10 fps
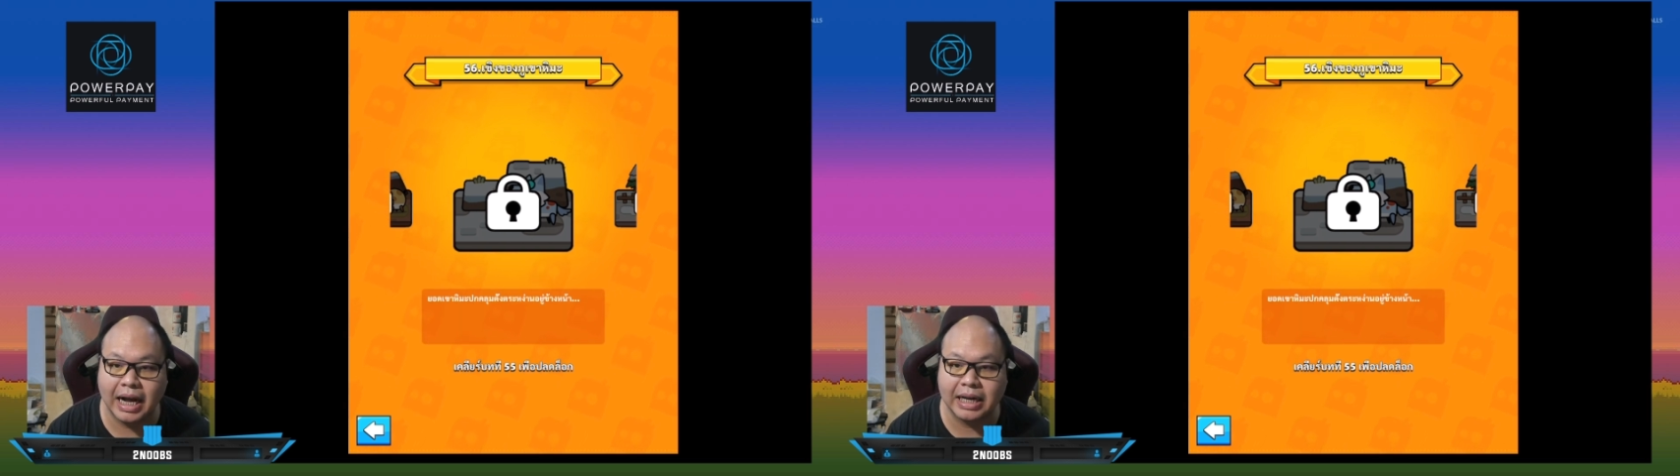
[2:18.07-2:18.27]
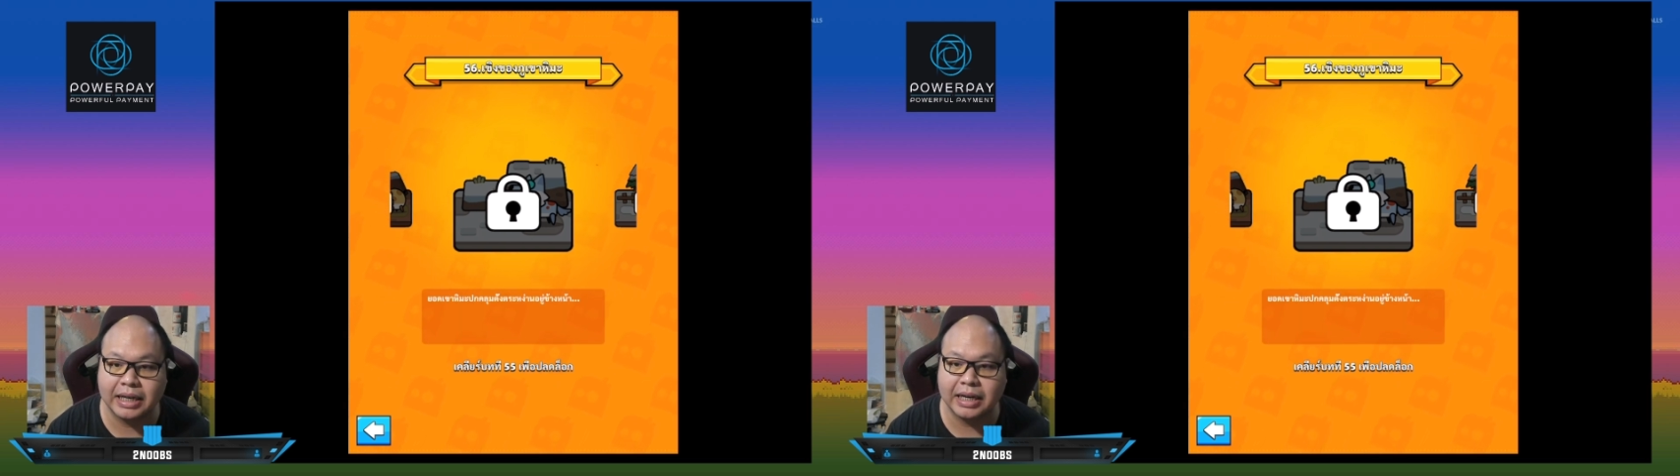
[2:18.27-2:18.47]
กั
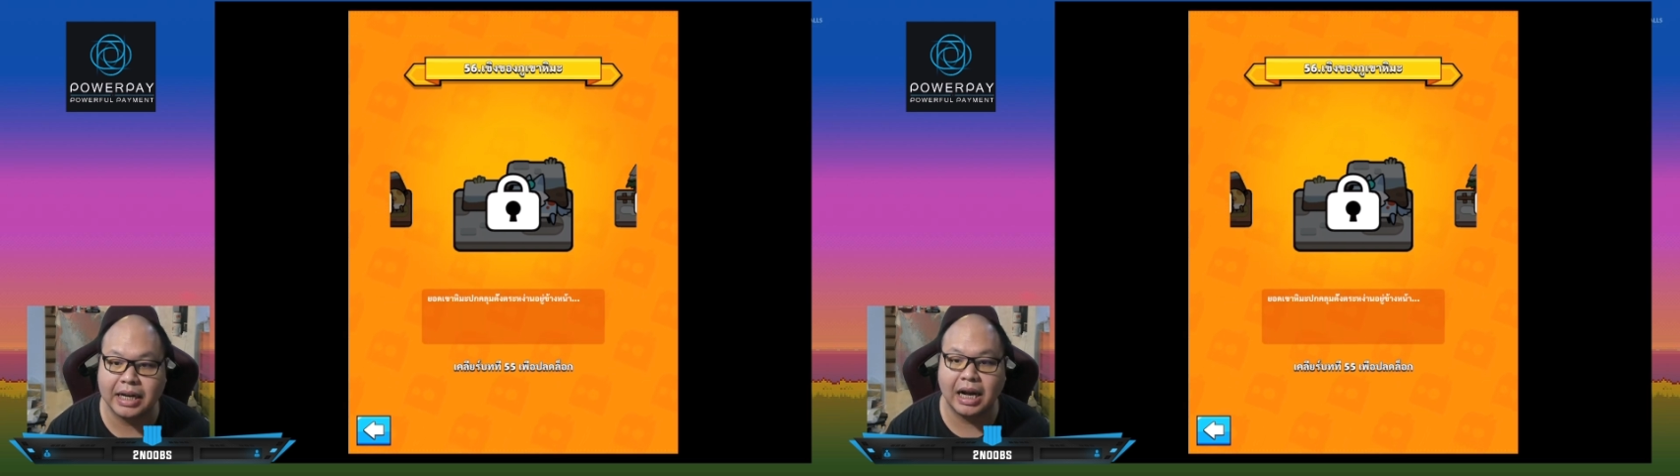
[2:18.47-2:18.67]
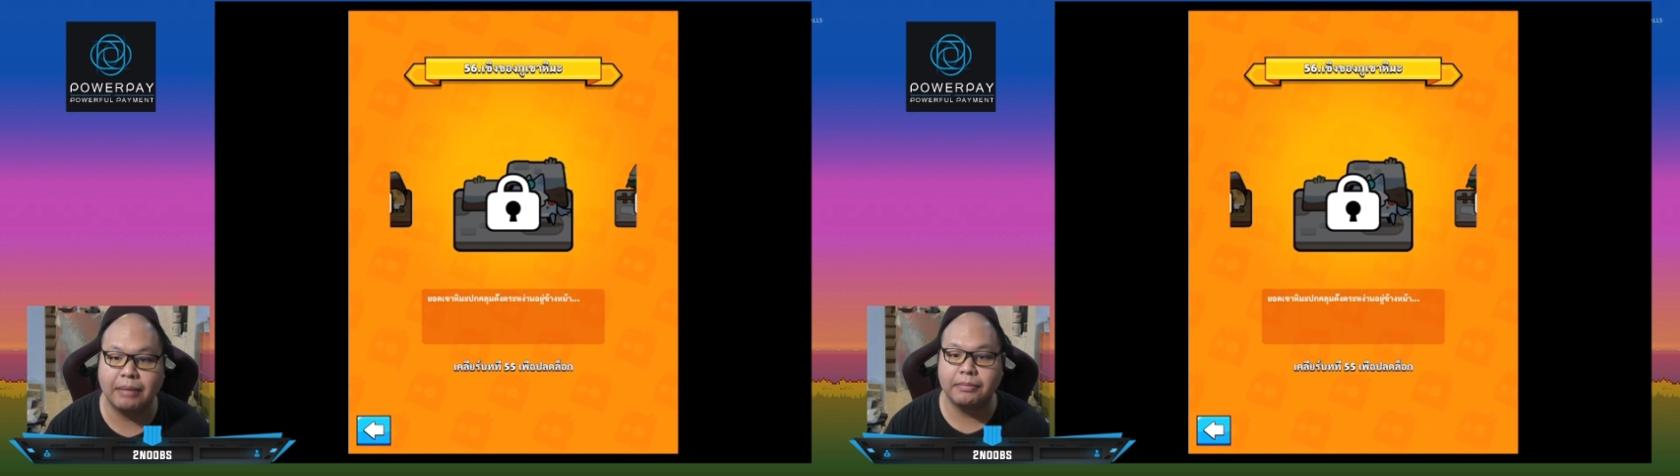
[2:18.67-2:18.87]
นนะ
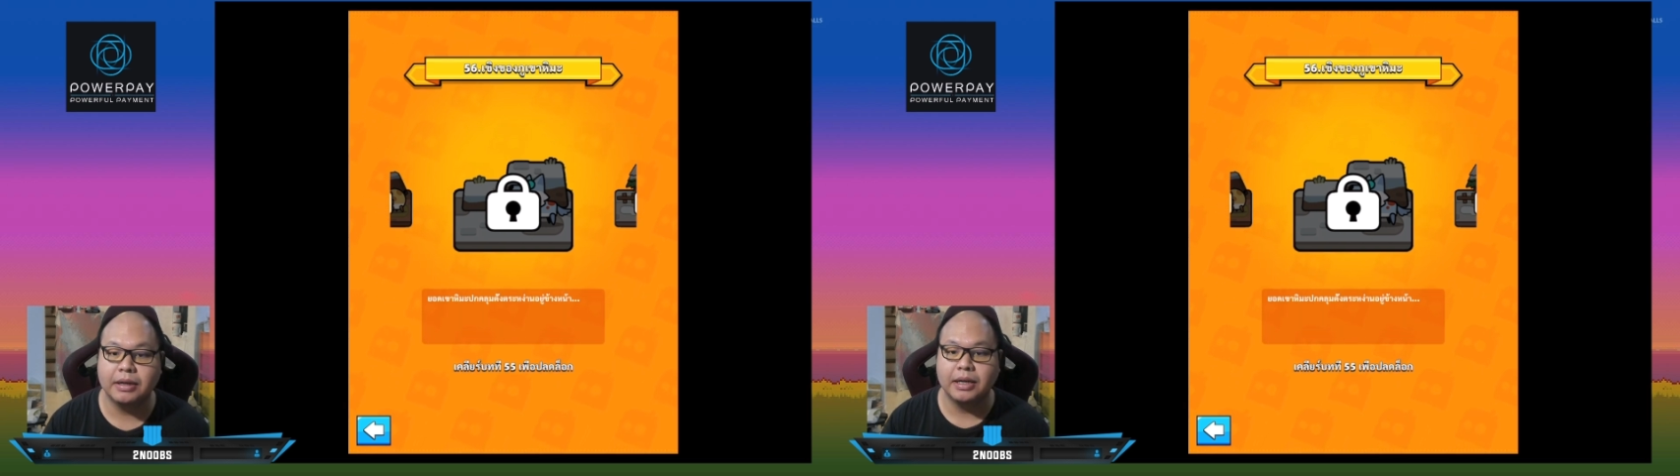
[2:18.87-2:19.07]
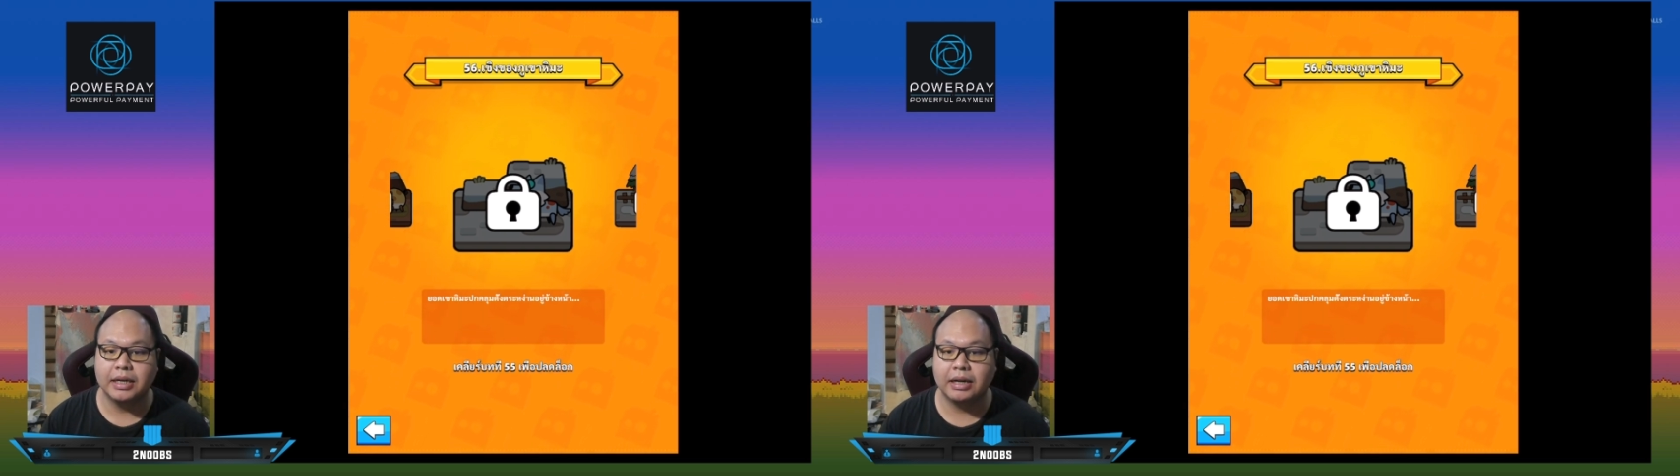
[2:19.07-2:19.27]
ครับ
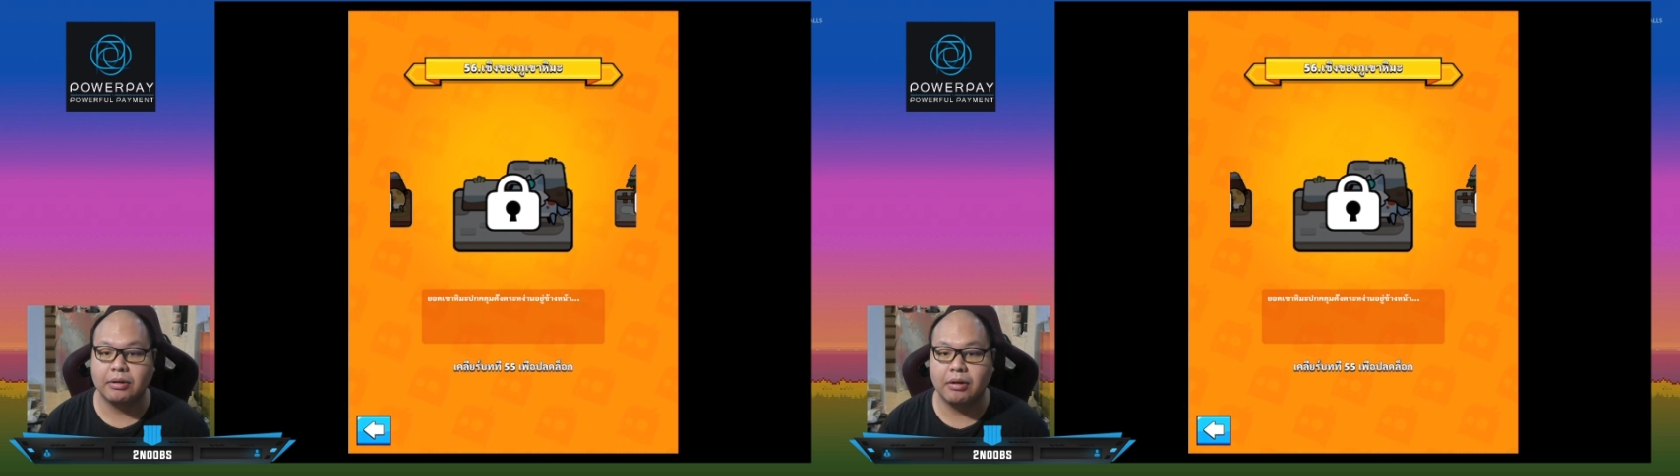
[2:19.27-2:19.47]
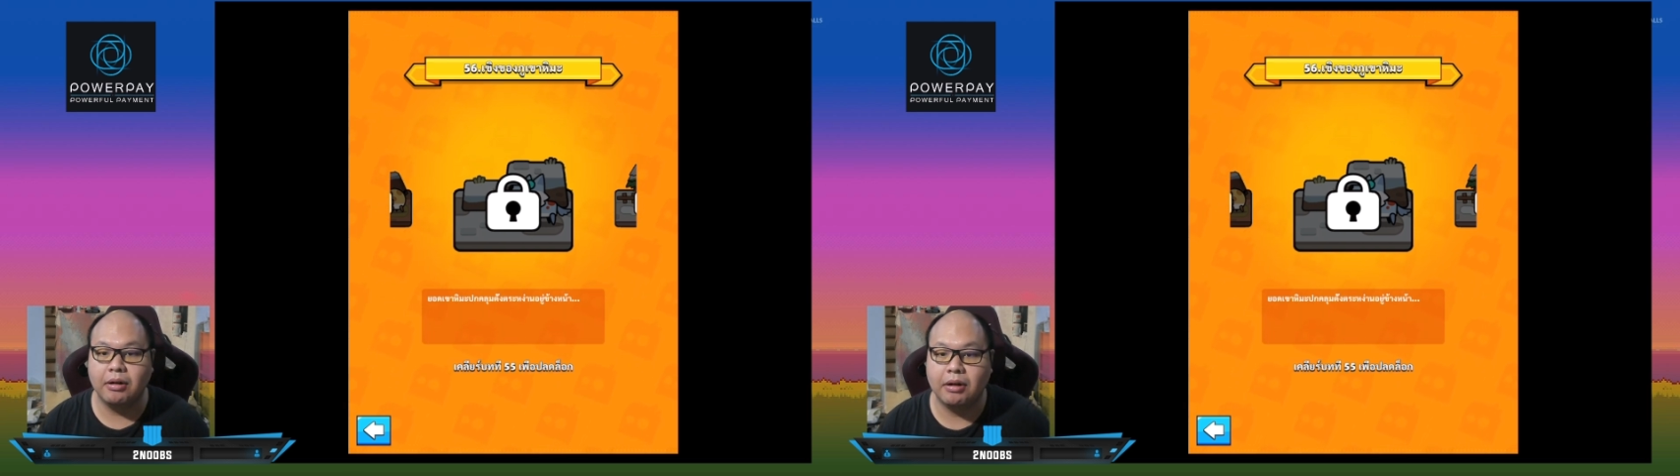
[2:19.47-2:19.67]
แล้ว
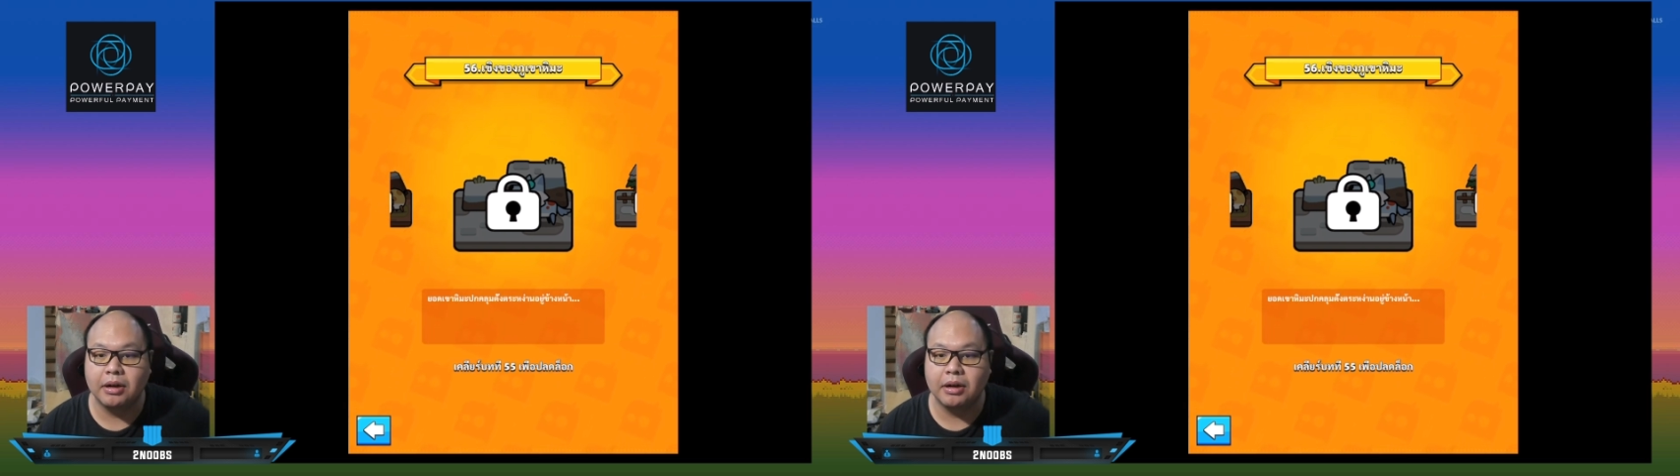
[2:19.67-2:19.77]
ก็